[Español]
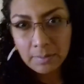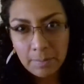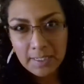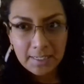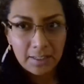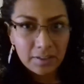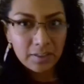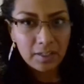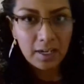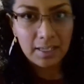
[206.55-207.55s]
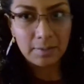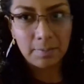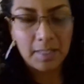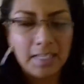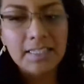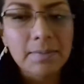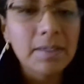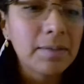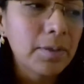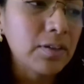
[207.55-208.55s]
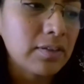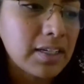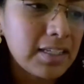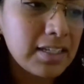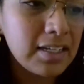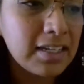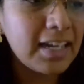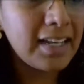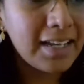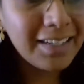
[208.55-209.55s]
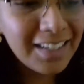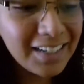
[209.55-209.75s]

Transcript: pasado les pedí que si me, bueno, que si querían